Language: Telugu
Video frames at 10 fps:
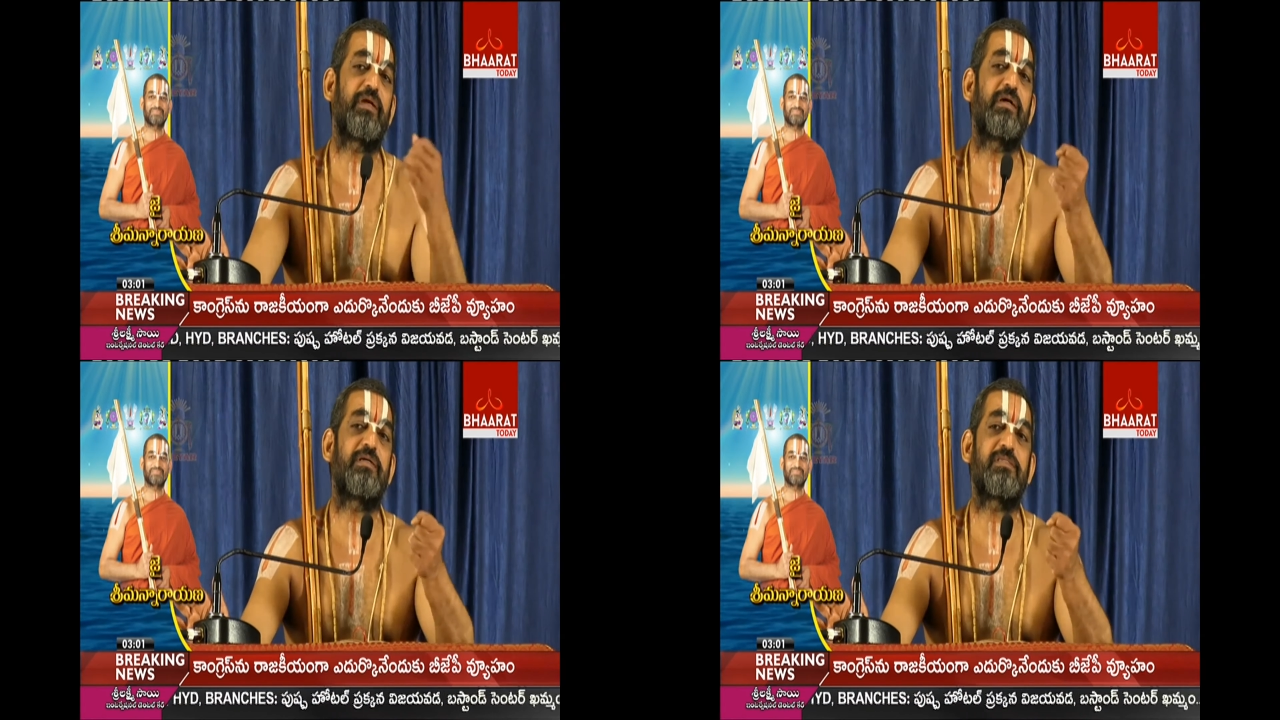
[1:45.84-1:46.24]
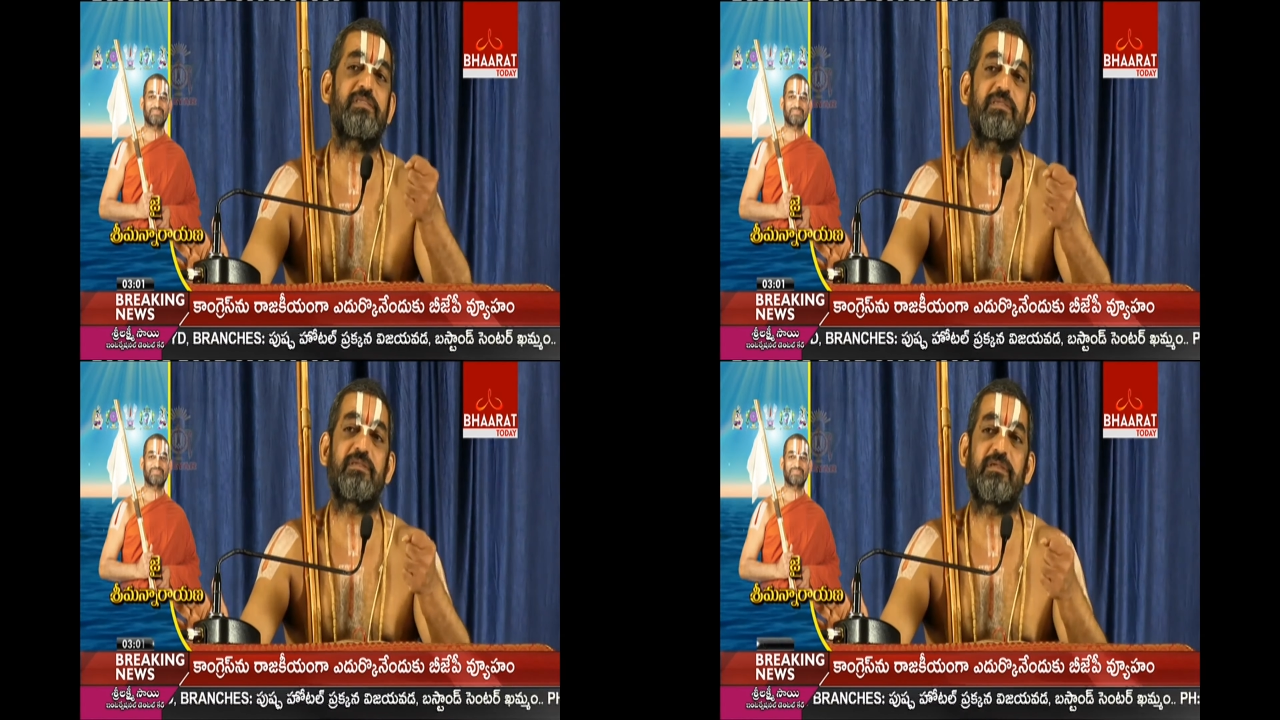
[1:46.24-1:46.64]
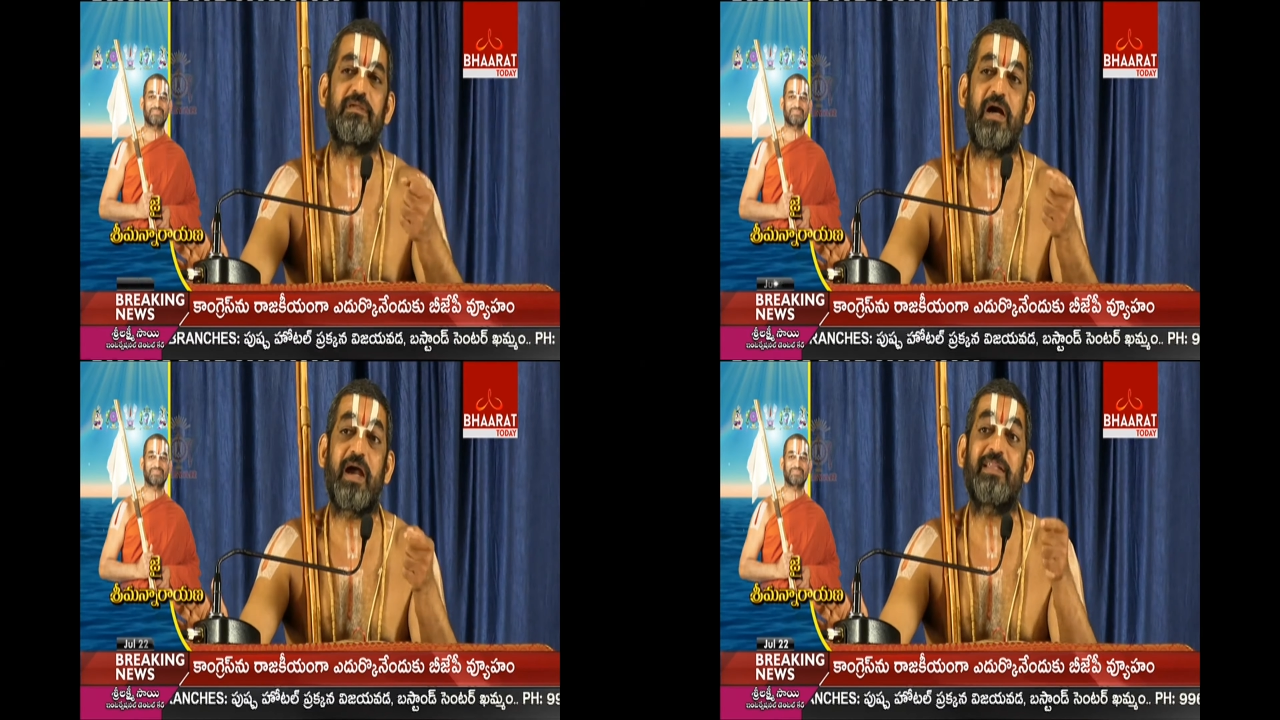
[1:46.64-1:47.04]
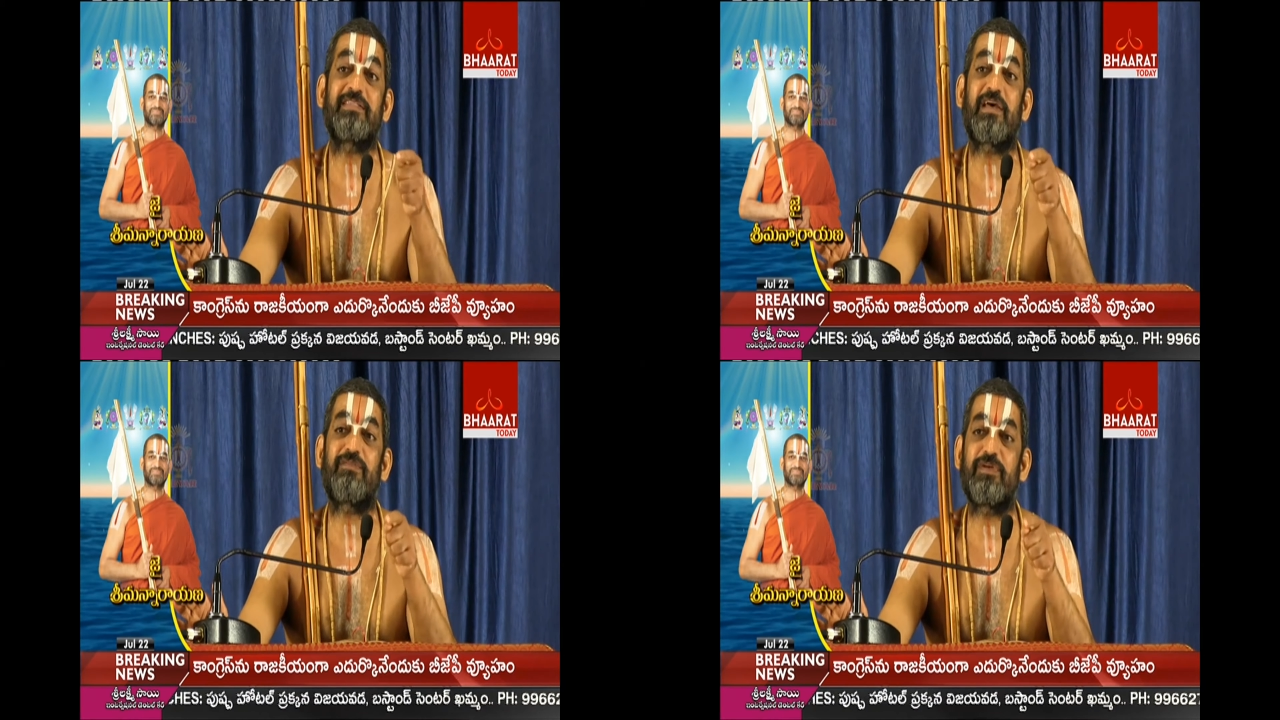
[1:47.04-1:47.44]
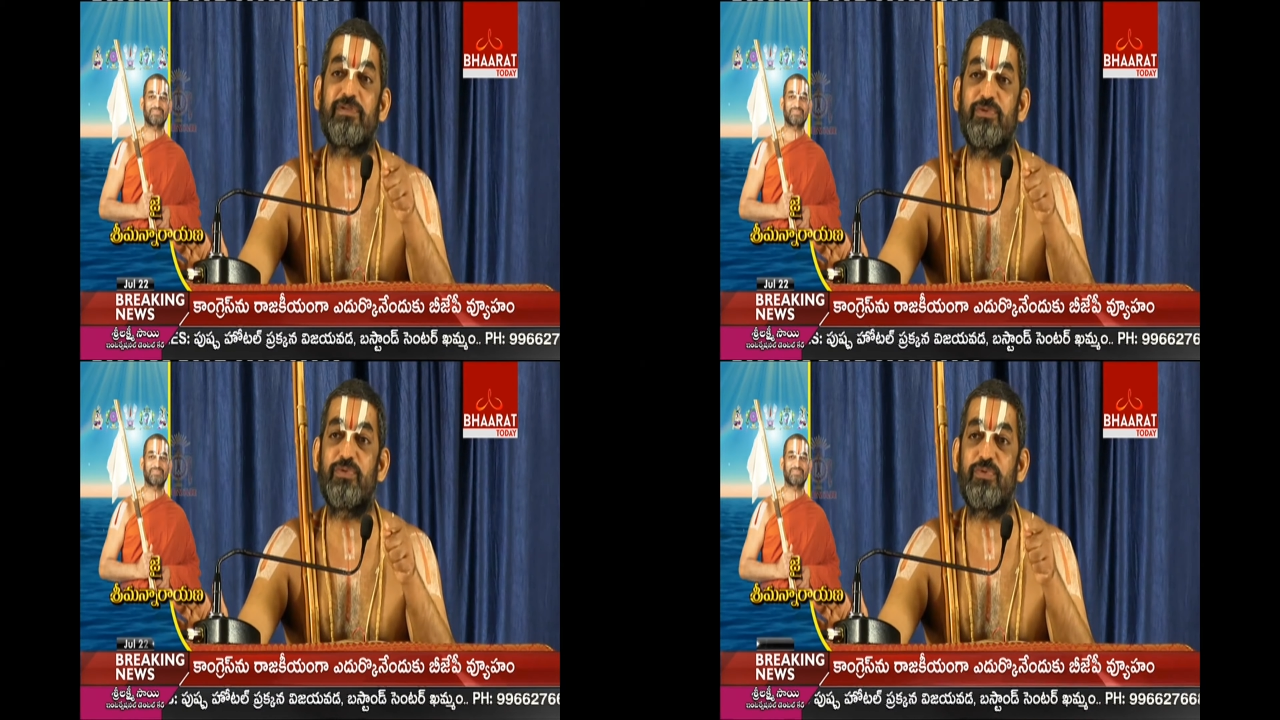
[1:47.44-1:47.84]
బికాస్ ఆయన
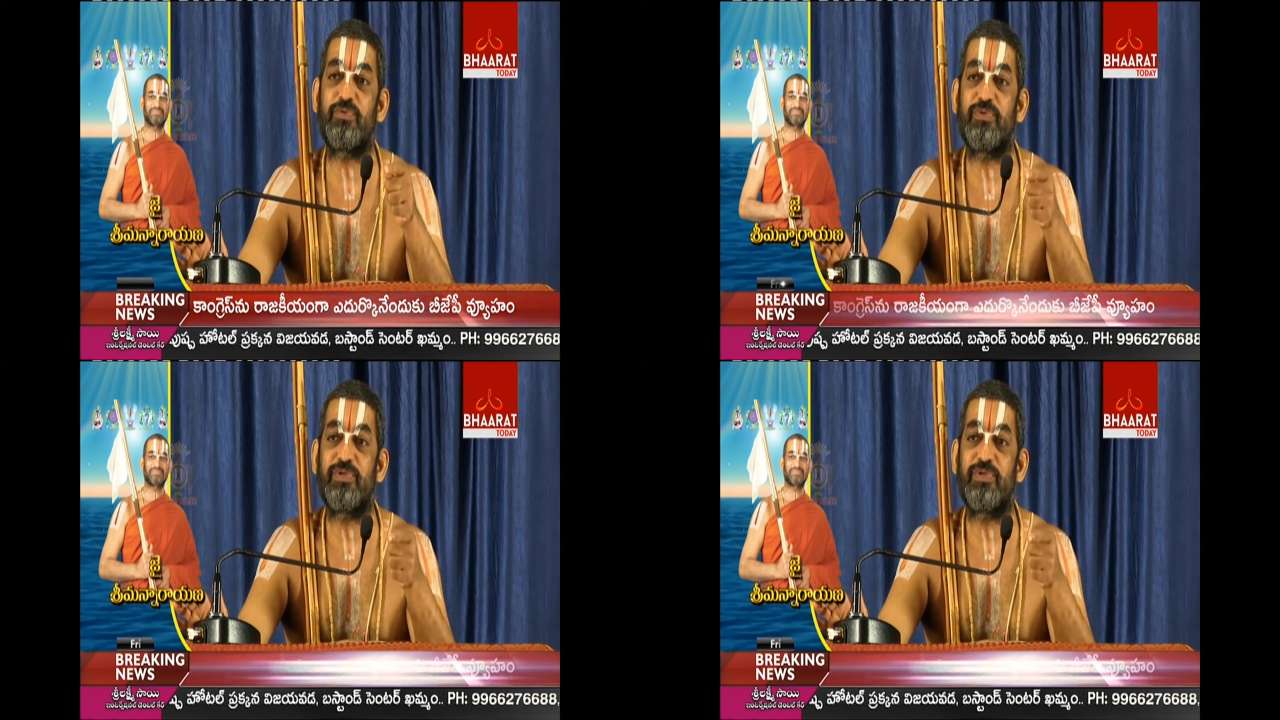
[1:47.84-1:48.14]
సర్వజ్ఞుడు